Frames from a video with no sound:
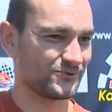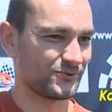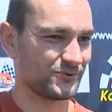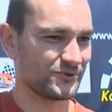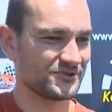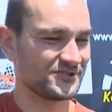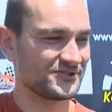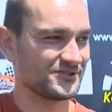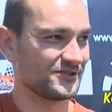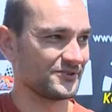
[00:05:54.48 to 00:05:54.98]

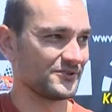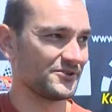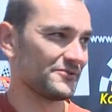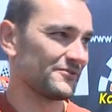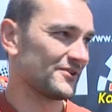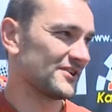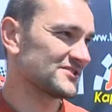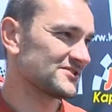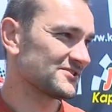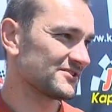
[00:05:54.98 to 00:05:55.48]
Скорости
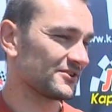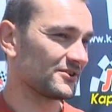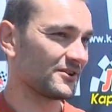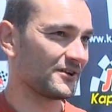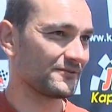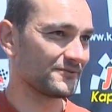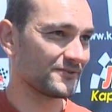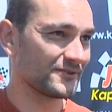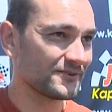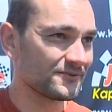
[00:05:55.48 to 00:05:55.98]
не важно,
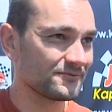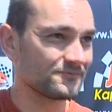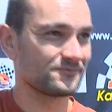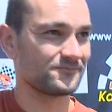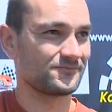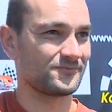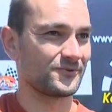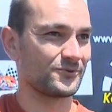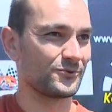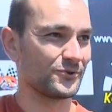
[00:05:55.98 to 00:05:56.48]
главное
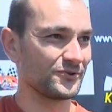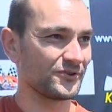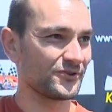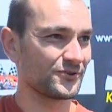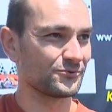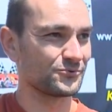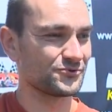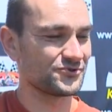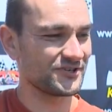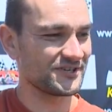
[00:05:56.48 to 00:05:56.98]

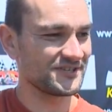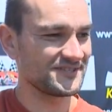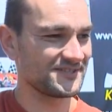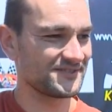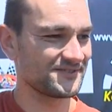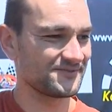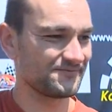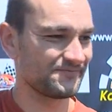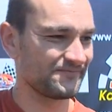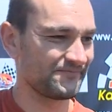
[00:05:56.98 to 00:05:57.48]
гонки и
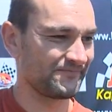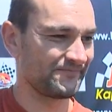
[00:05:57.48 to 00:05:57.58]
участие.